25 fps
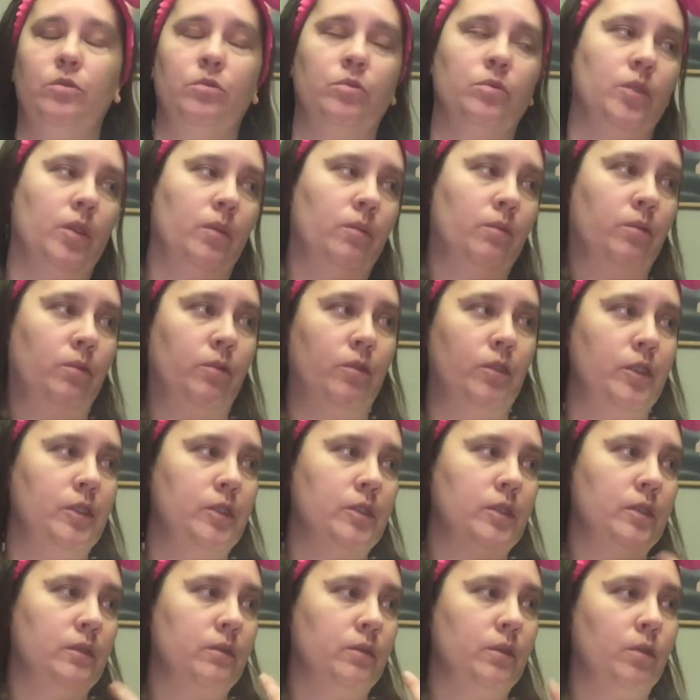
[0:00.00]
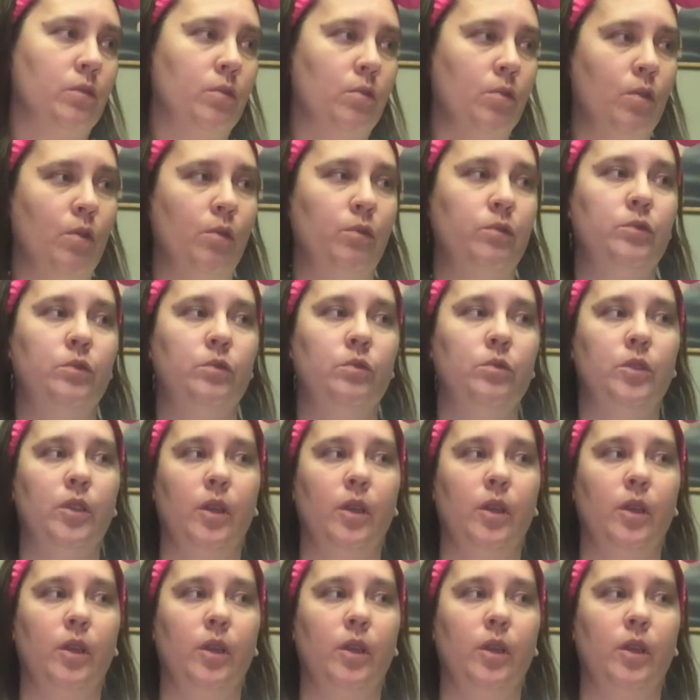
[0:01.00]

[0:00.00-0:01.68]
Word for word: типа там флисовую кофту,